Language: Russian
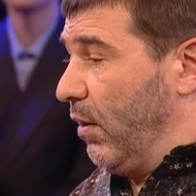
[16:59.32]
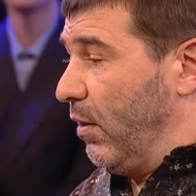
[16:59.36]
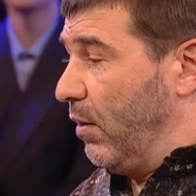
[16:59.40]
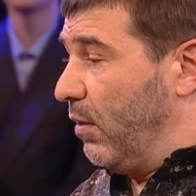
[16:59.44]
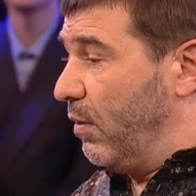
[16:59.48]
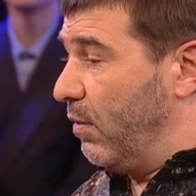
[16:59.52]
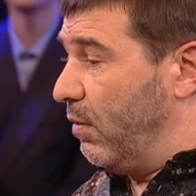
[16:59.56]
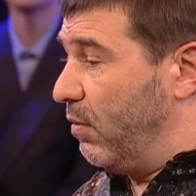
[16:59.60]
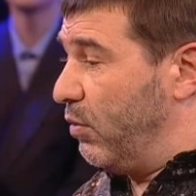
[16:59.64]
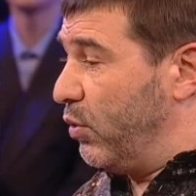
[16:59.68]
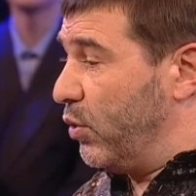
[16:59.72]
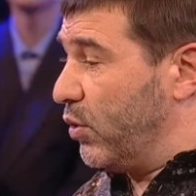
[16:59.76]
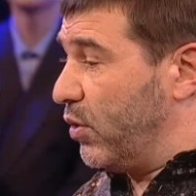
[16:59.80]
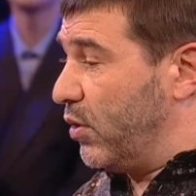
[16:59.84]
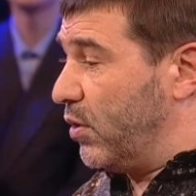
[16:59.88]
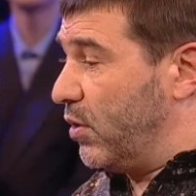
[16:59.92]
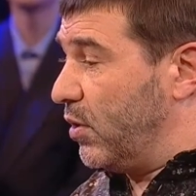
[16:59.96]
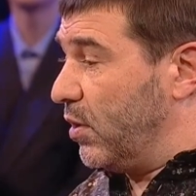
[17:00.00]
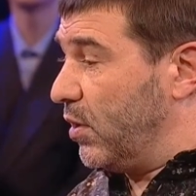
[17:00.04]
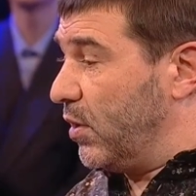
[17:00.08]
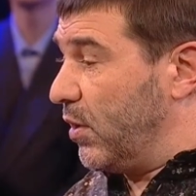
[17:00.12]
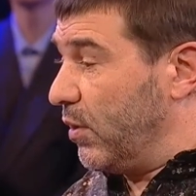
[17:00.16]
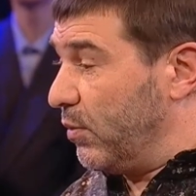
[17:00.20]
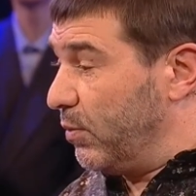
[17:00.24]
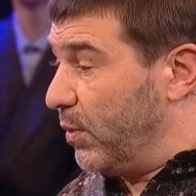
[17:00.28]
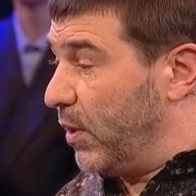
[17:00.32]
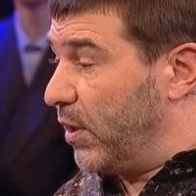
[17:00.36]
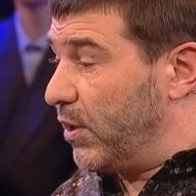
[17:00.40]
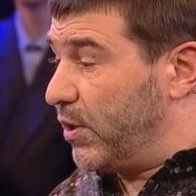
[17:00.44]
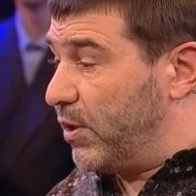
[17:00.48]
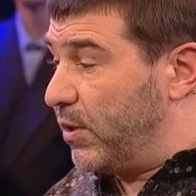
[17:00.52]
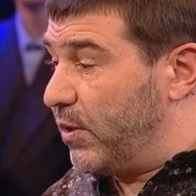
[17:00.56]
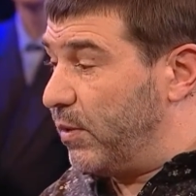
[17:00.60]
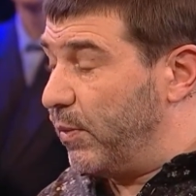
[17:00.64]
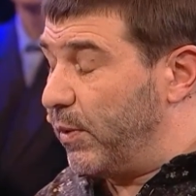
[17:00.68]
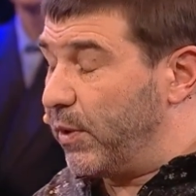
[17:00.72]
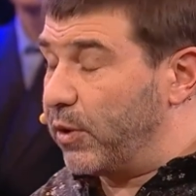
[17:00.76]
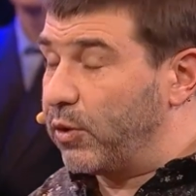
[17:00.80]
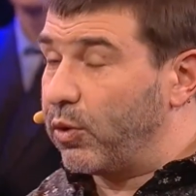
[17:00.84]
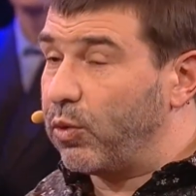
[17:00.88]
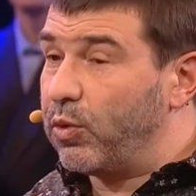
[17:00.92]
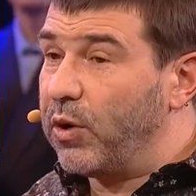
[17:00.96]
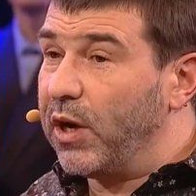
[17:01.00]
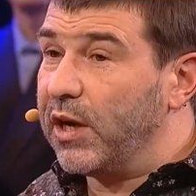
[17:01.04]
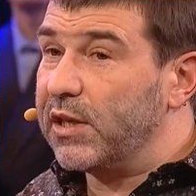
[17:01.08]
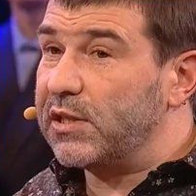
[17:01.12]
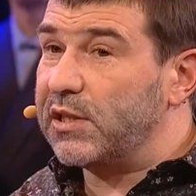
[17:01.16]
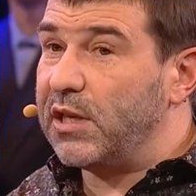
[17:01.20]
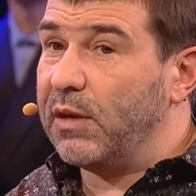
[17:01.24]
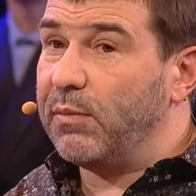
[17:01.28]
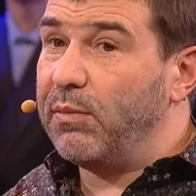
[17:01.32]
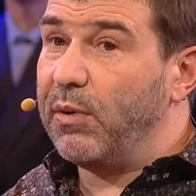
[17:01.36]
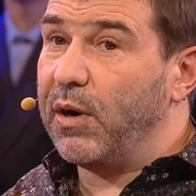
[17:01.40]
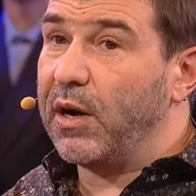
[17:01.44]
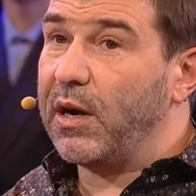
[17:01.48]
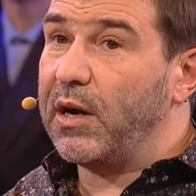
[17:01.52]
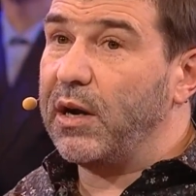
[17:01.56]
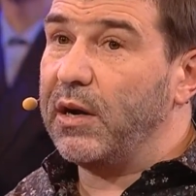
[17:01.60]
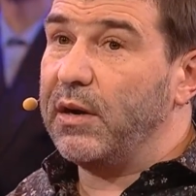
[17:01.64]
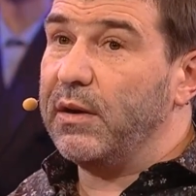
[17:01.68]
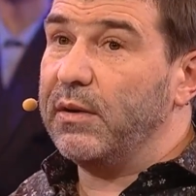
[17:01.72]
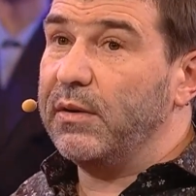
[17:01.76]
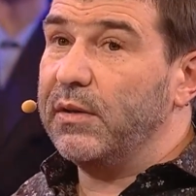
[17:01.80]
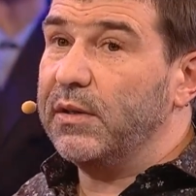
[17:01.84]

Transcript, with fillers: Вот. Это у меня теперь другая собака.